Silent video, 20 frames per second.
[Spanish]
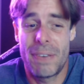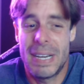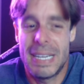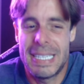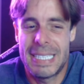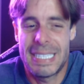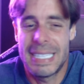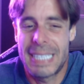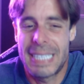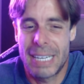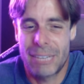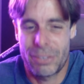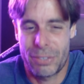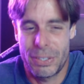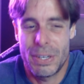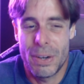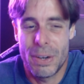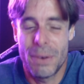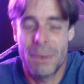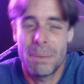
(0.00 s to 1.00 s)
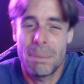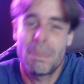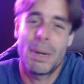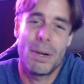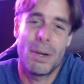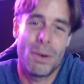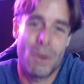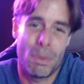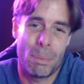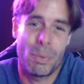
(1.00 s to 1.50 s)
felicitación.
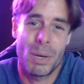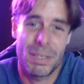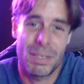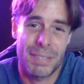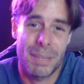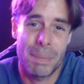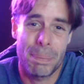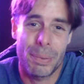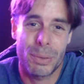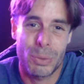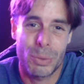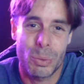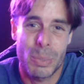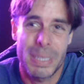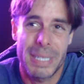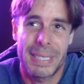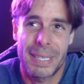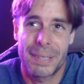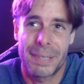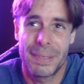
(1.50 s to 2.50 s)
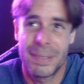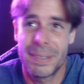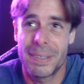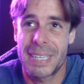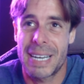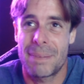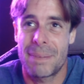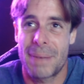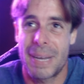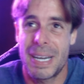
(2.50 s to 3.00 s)
Bueno, lo puedo hacer por Twitter,
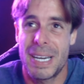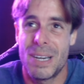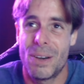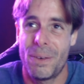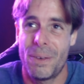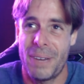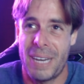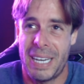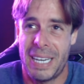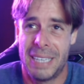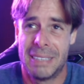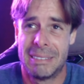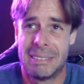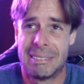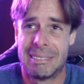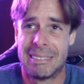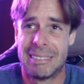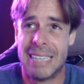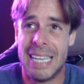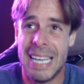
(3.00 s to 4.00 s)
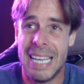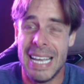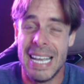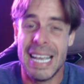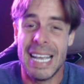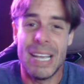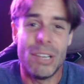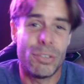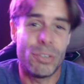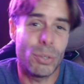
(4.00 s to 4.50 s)
¿no? Capaz y lo ve.
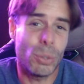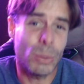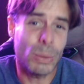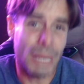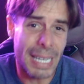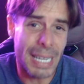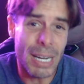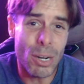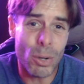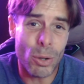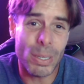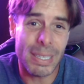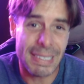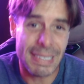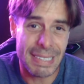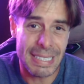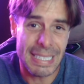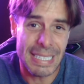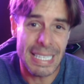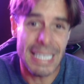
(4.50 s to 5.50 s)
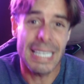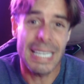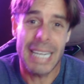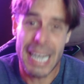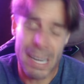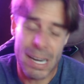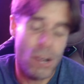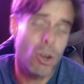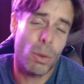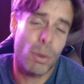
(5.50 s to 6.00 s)
Si ustedes lo deciden,
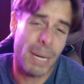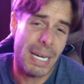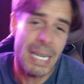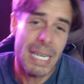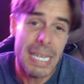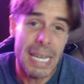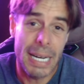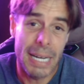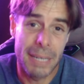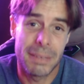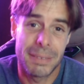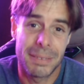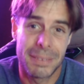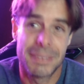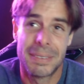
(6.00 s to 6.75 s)
él lo vería.